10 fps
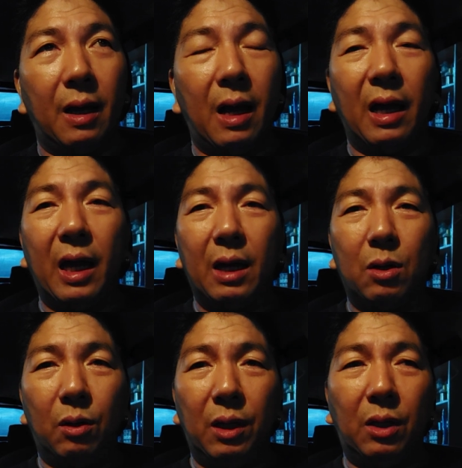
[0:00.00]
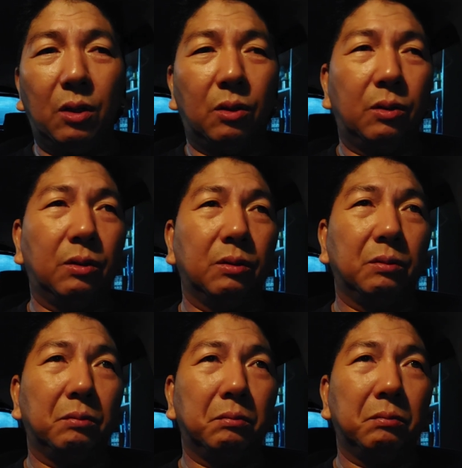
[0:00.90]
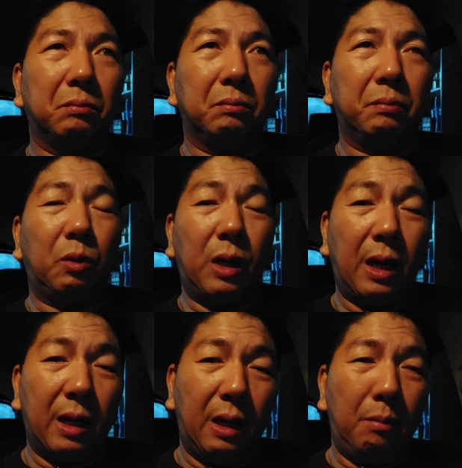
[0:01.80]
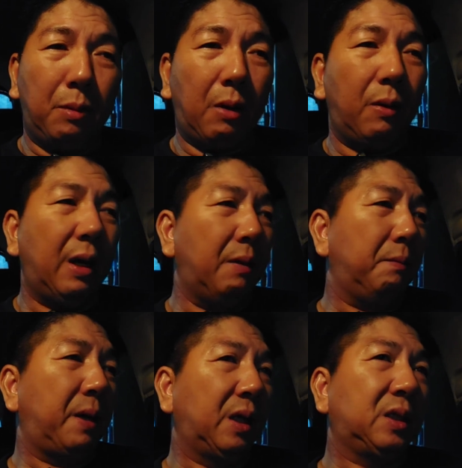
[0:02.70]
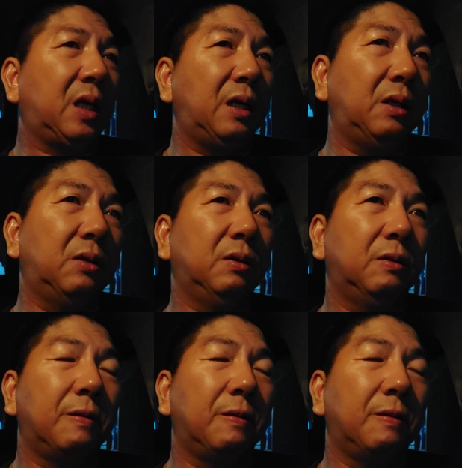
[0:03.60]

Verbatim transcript: ang aircon ninyo, kunyari, halimbawa yan, pag start nyo,